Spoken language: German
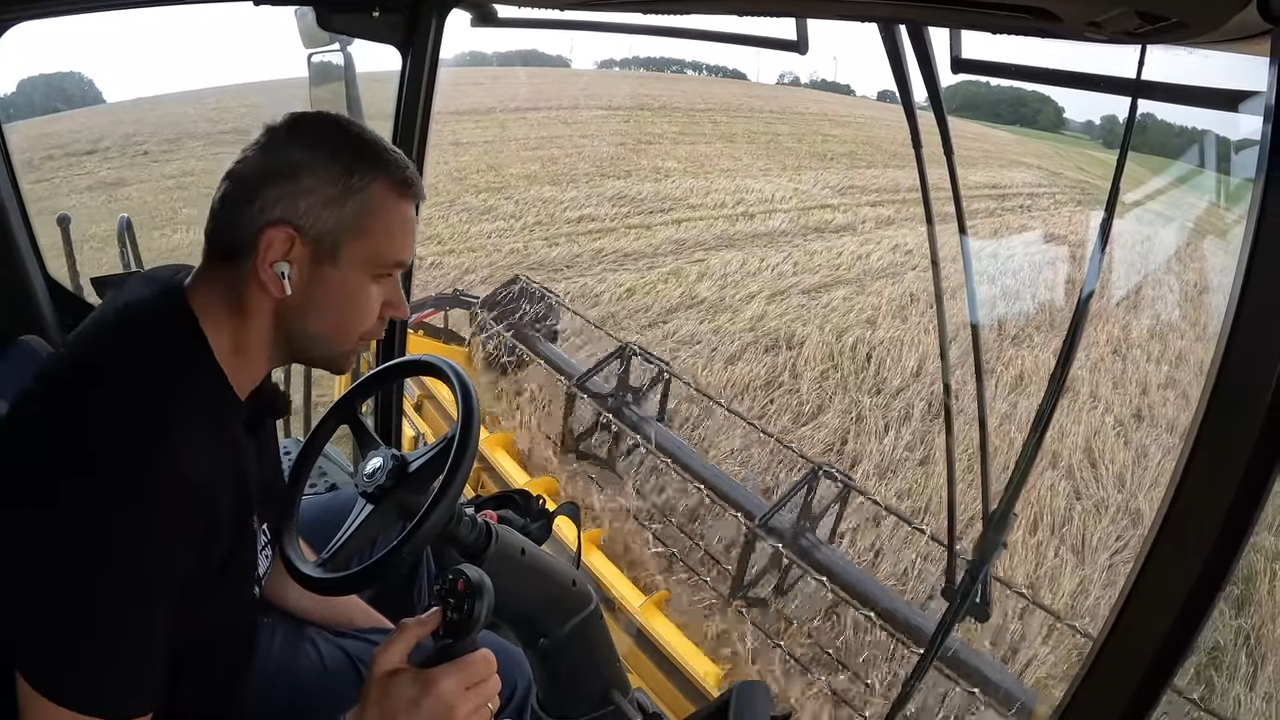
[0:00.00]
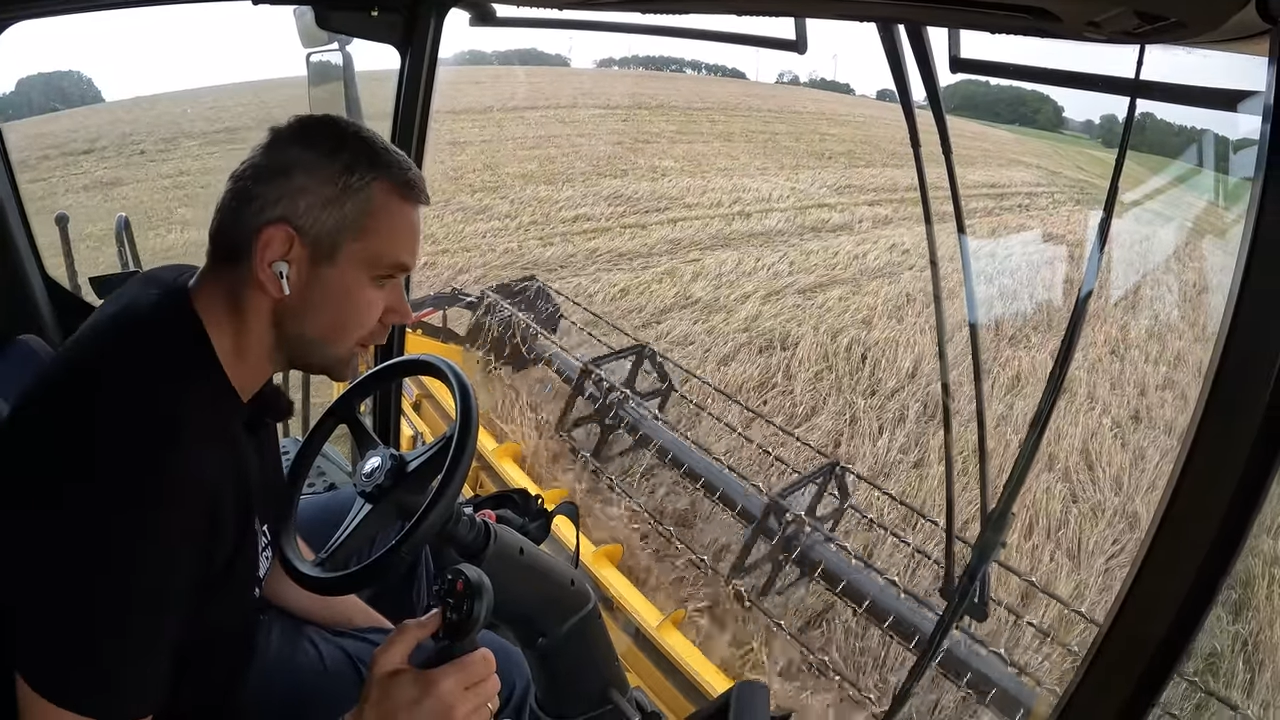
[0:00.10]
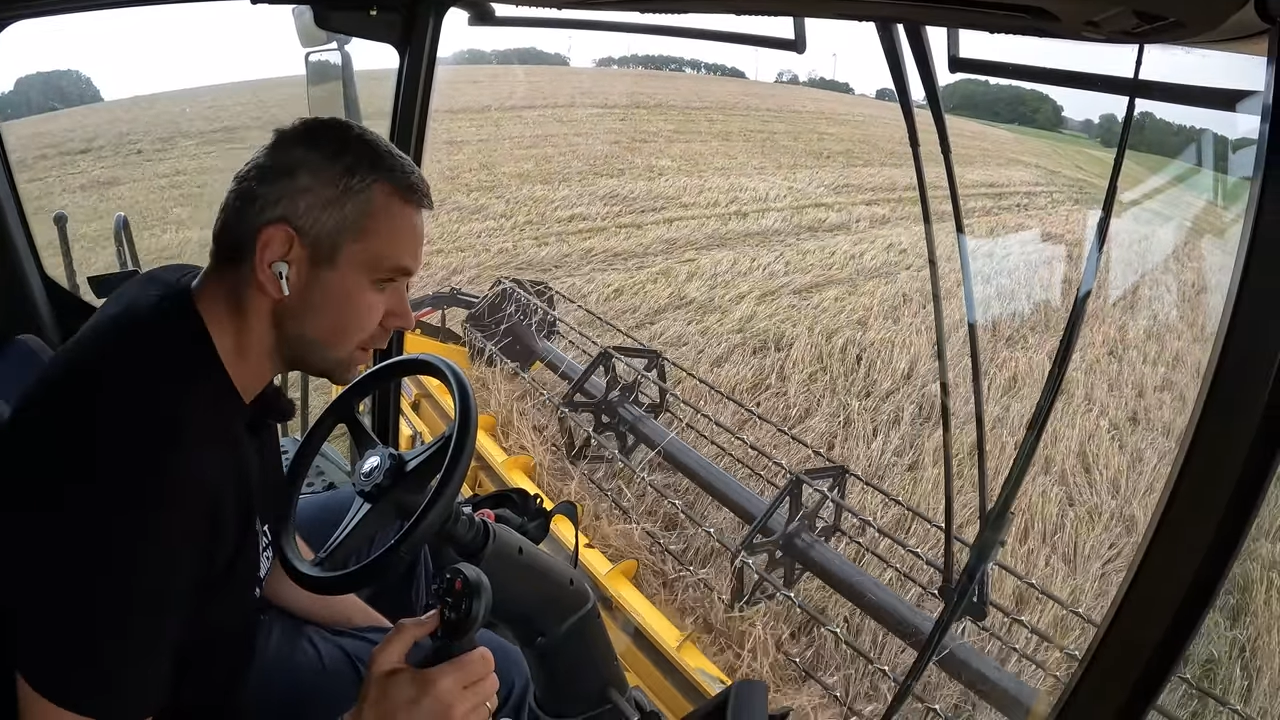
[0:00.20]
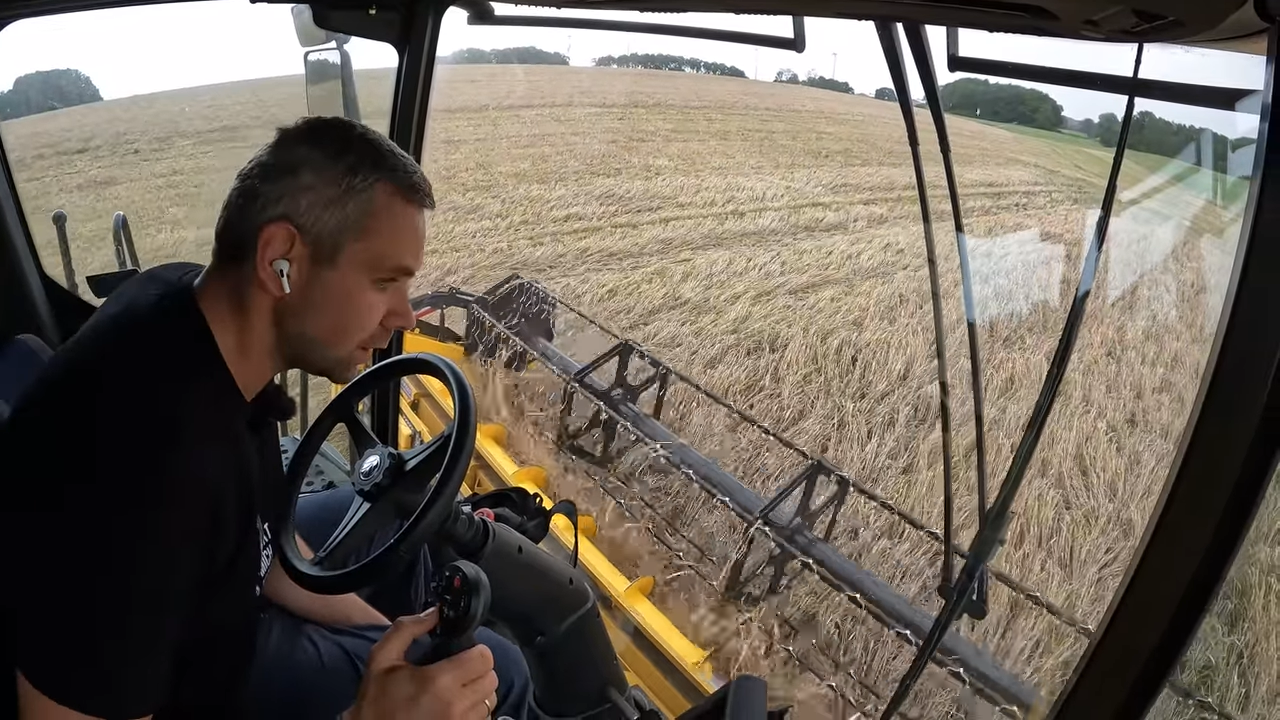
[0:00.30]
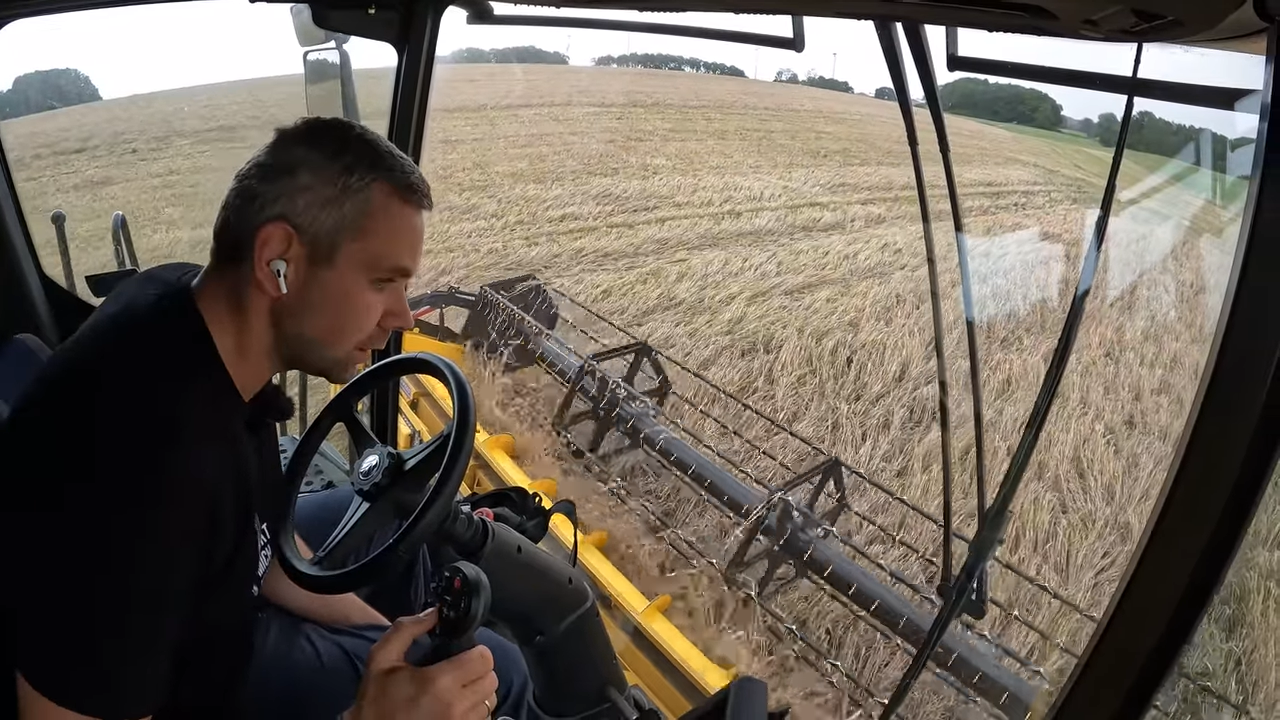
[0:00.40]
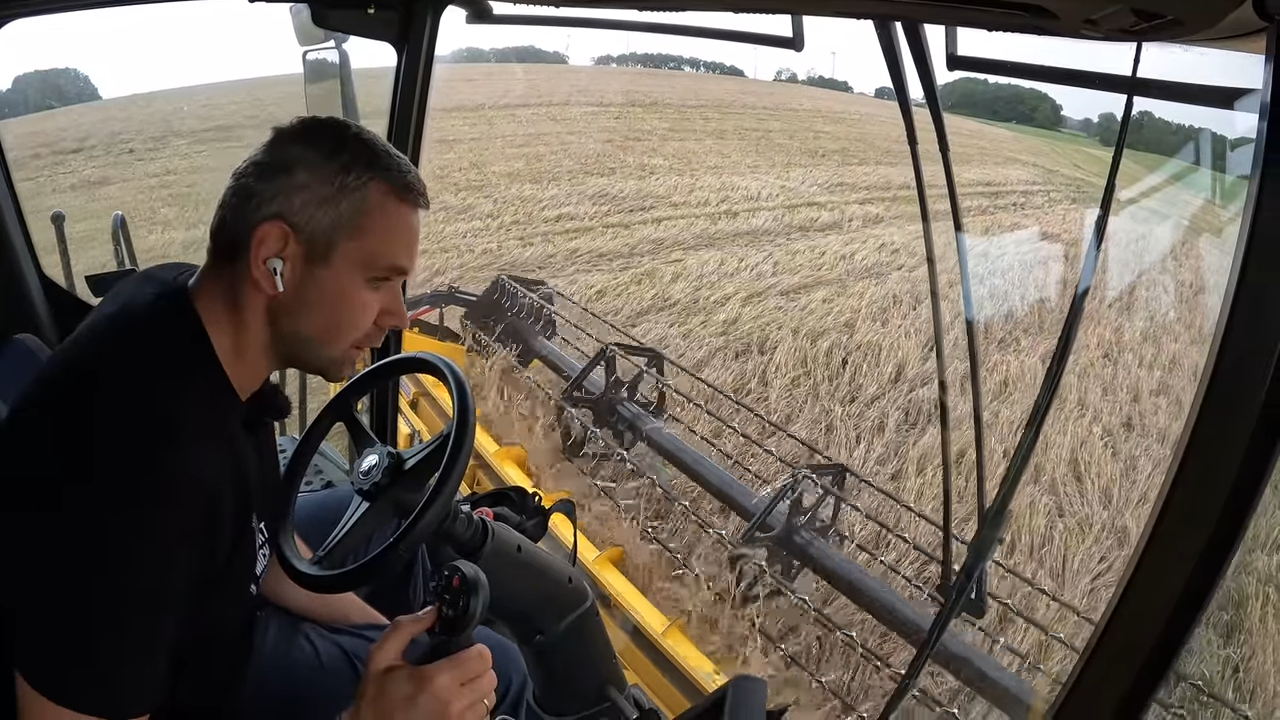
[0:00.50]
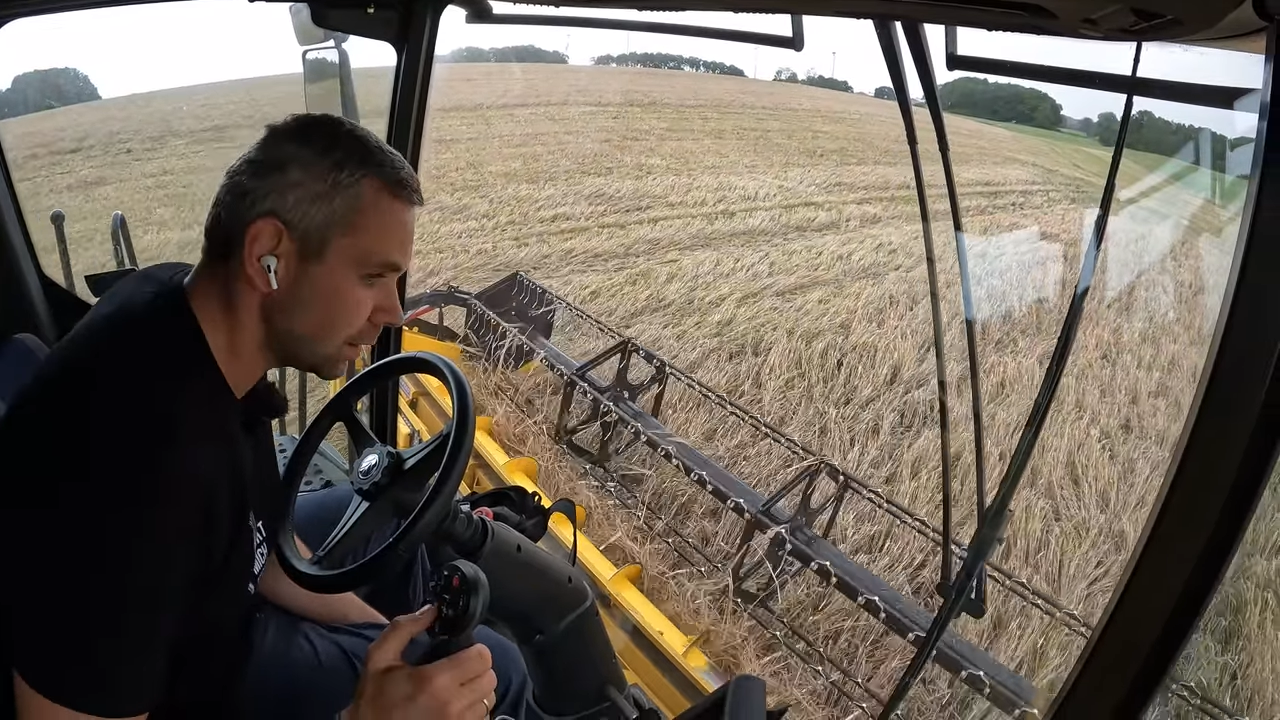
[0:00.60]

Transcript: nieseln.